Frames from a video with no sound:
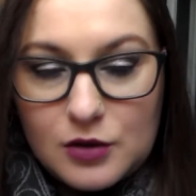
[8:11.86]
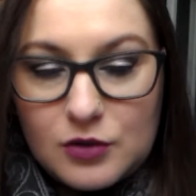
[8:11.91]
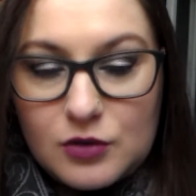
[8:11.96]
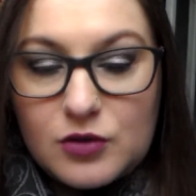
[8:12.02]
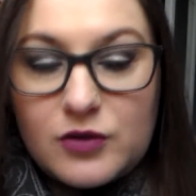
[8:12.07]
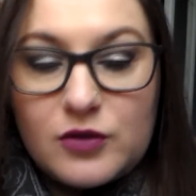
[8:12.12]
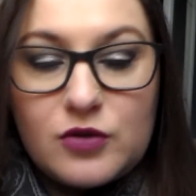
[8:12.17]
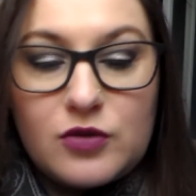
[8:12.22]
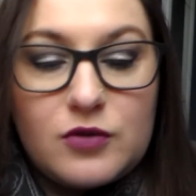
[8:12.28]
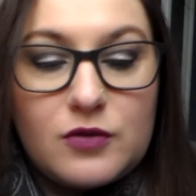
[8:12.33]
je
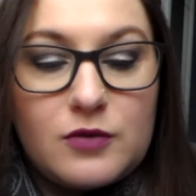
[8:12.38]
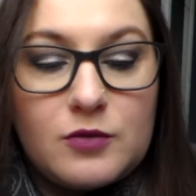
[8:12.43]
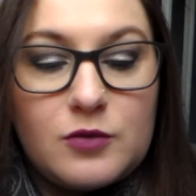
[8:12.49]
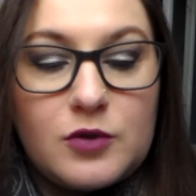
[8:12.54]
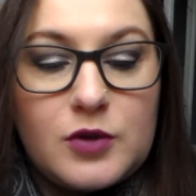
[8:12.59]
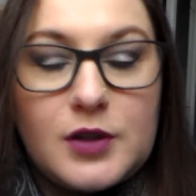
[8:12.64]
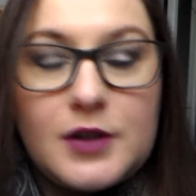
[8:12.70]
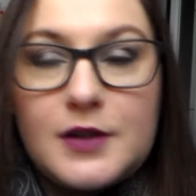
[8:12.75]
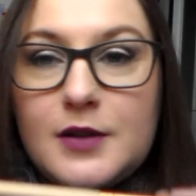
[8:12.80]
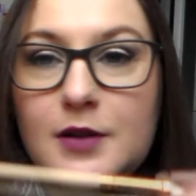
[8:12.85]
vais juste vous
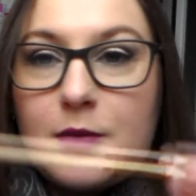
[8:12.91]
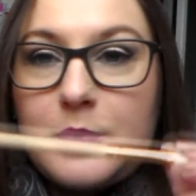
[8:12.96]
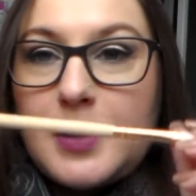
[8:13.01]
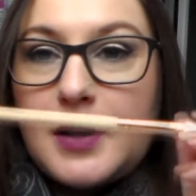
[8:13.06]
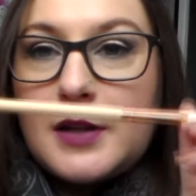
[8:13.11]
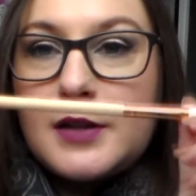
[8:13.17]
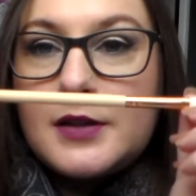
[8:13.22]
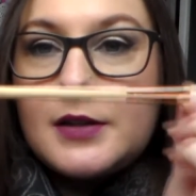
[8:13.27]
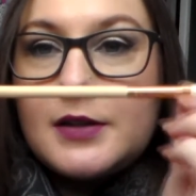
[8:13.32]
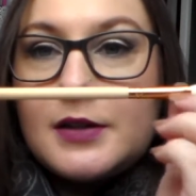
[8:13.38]
montrer cette
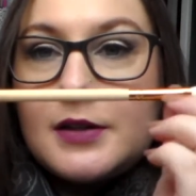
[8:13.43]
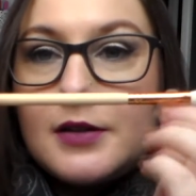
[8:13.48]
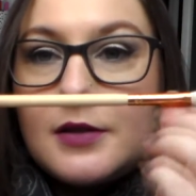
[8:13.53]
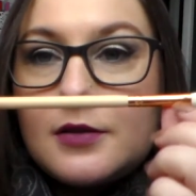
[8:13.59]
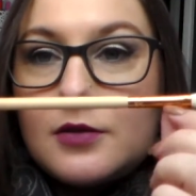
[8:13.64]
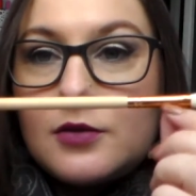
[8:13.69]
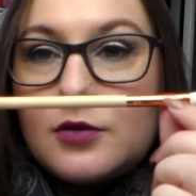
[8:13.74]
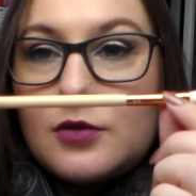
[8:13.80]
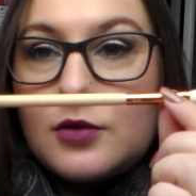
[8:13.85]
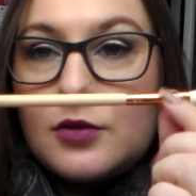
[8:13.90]
partie
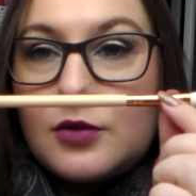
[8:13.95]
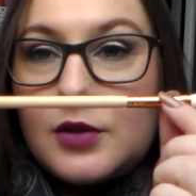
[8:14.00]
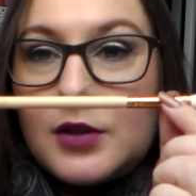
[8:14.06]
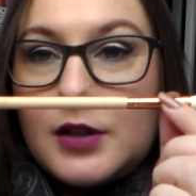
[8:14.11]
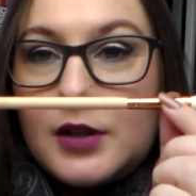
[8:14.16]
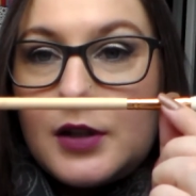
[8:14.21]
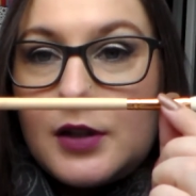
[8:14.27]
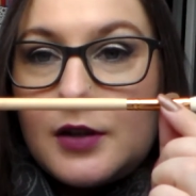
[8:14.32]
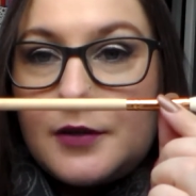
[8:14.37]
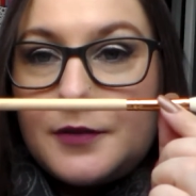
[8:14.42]
euh, de ce côté
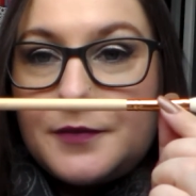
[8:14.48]
là.